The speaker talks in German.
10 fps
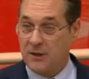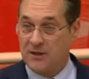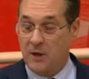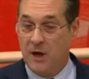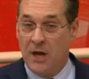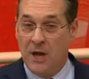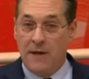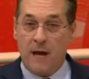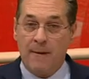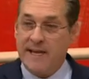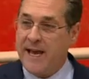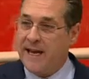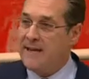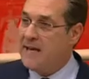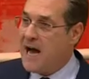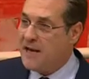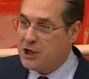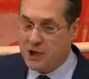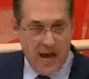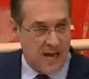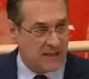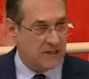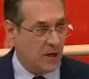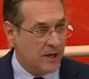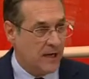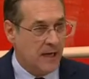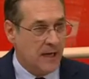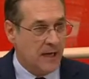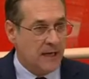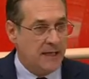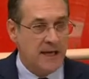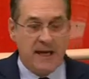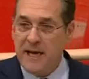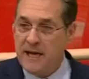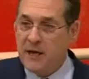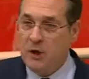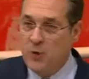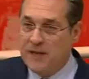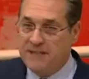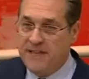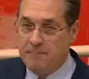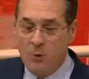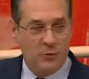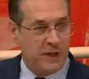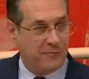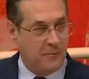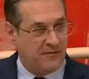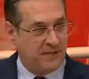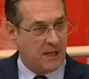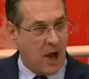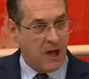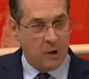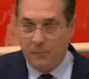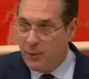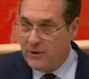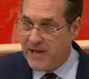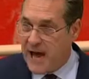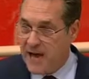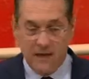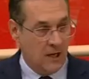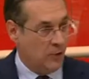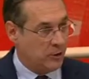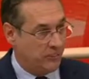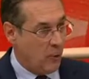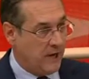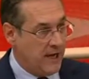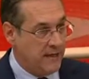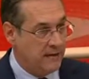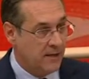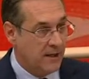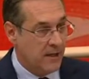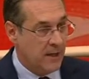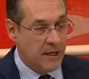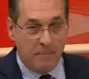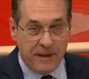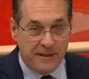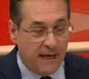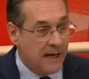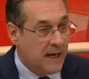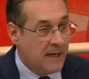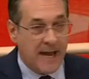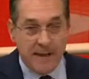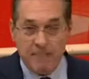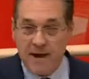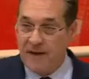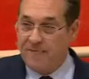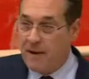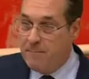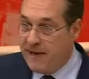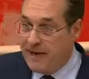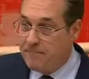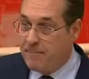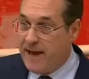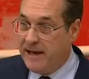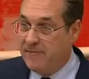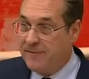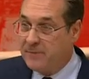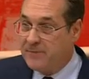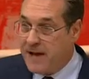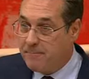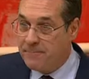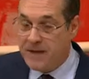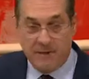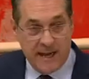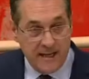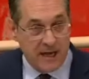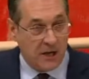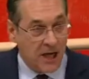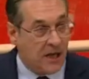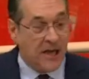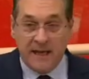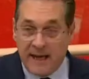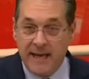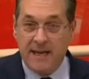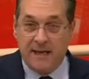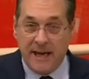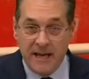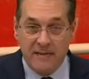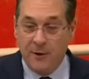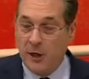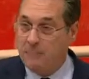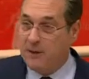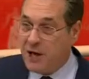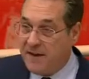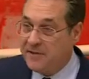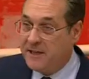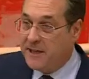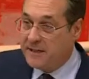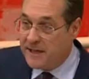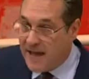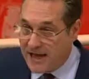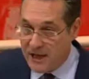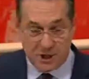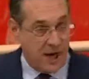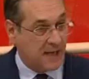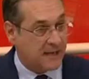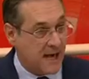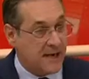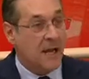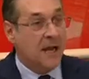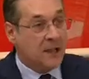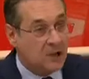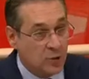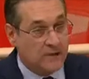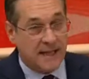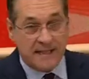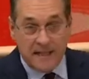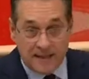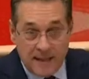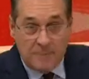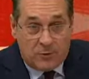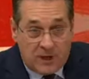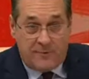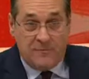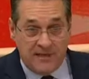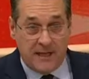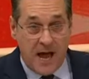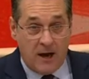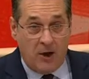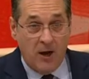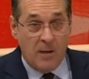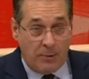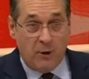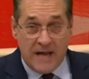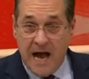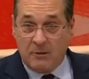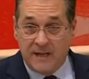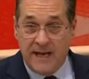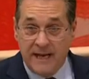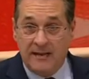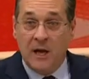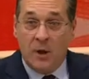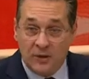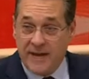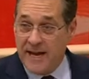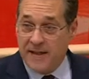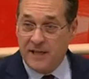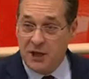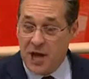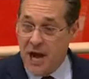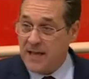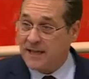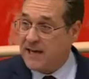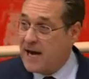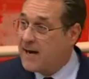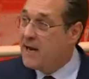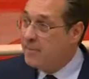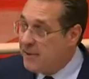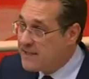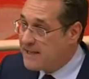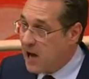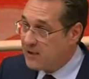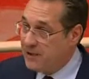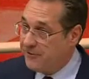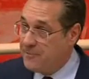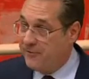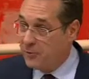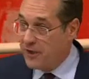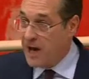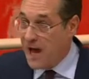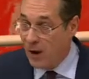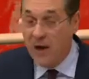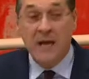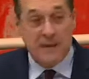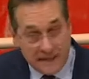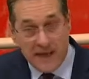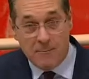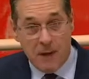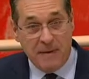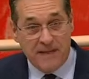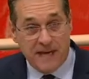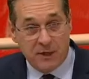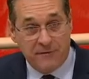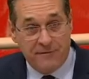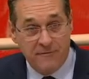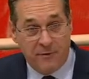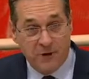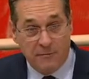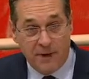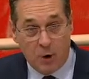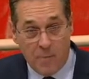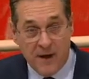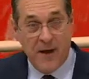und sagen, naja, aber jene, die keine Steuern zahlen, die kriegen nur 750 Euro pro Jahr und pro Kind. Ja bitte, neben einer Familienbeihilfe und neben dem Kindergeld kriegen geringfügig Beschäftigte, die keine Steuern zahlen, zusätzlich 750 Euro pro Jahr und Kind und jene, die Steuern zahlen, bis 1500 Euro. Na, die haben ja bisher schon 500 bekommen,